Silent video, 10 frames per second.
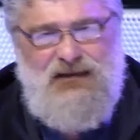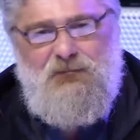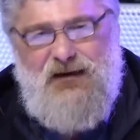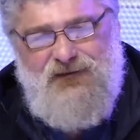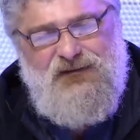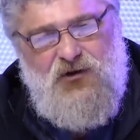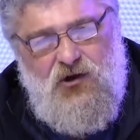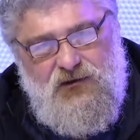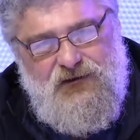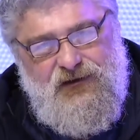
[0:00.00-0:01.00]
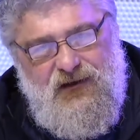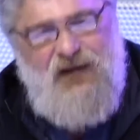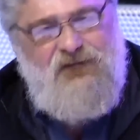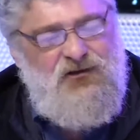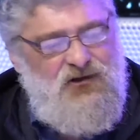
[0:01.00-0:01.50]
stampava i soldi
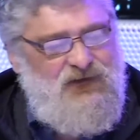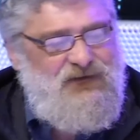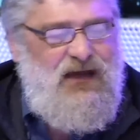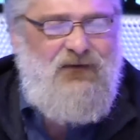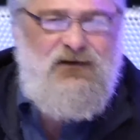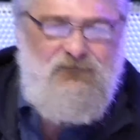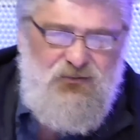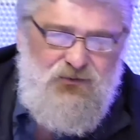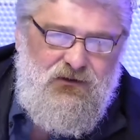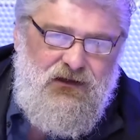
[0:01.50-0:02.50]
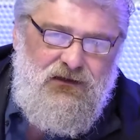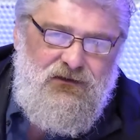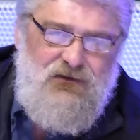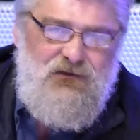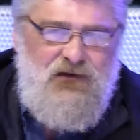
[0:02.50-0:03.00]
e vi diceva scava la buca
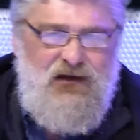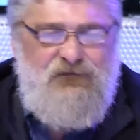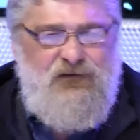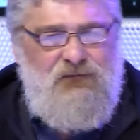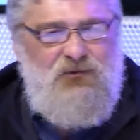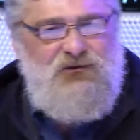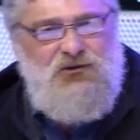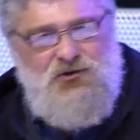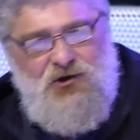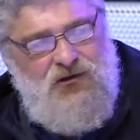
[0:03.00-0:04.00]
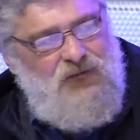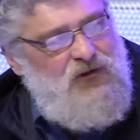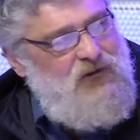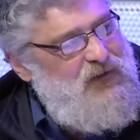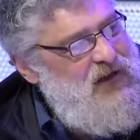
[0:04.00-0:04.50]
e fai il monticciolo,
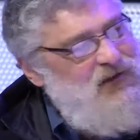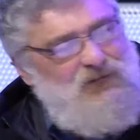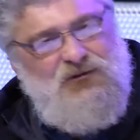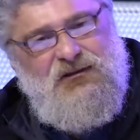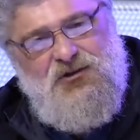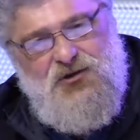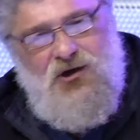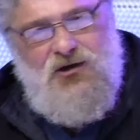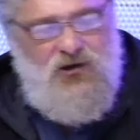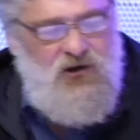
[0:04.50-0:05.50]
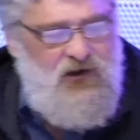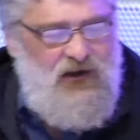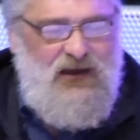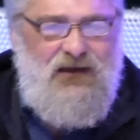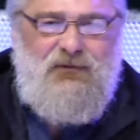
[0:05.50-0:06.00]
poi prendi il monticciolo
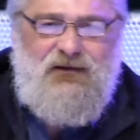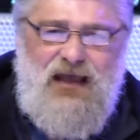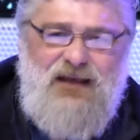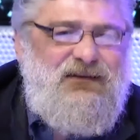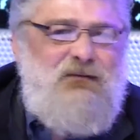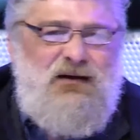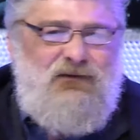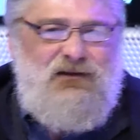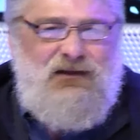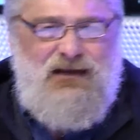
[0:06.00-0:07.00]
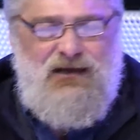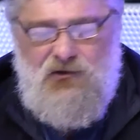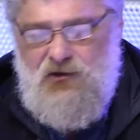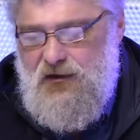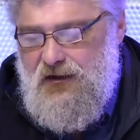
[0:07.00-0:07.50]
e, beh, e stampava il
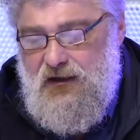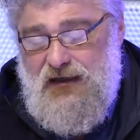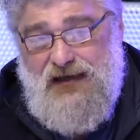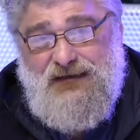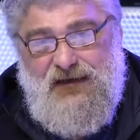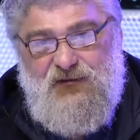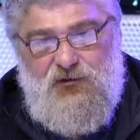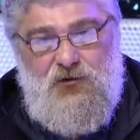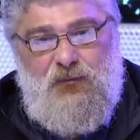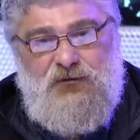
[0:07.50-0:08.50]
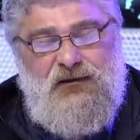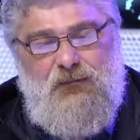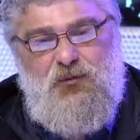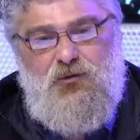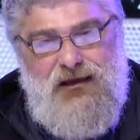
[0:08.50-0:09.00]
denaro. Adesso non
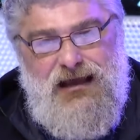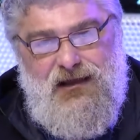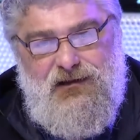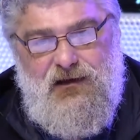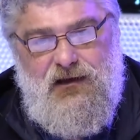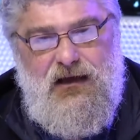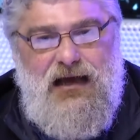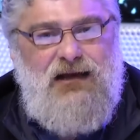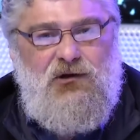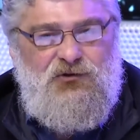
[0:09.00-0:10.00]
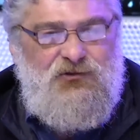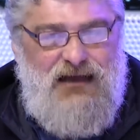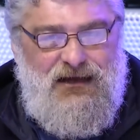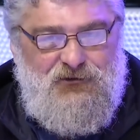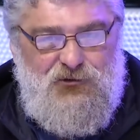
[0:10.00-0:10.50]
potete più chiedere allo
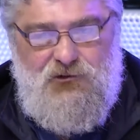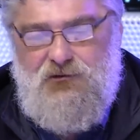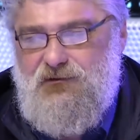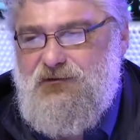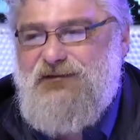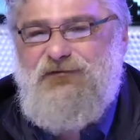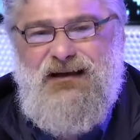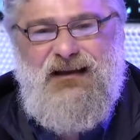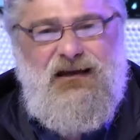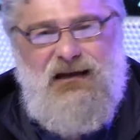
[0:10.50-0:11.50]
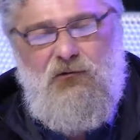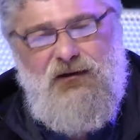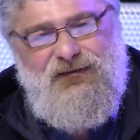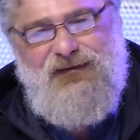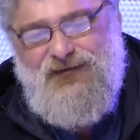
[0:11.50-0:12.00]
Stato di fare la
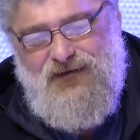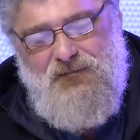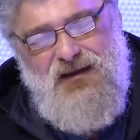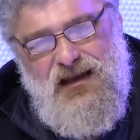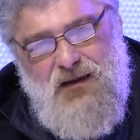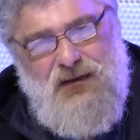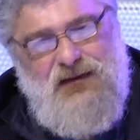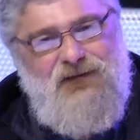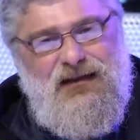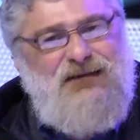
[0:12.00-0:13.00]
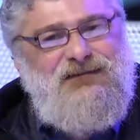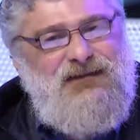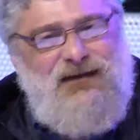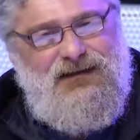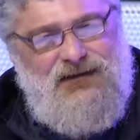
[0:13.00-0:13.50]
qualsiasi minima attività
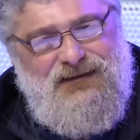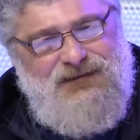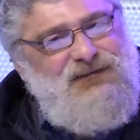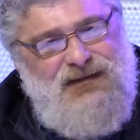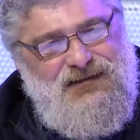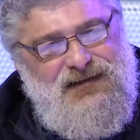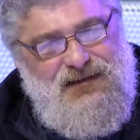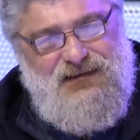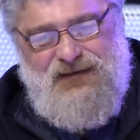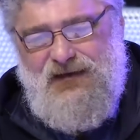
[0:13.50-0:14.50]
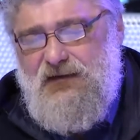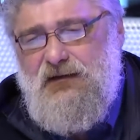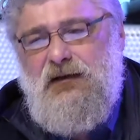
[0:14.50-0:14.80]
eh, assistenzialista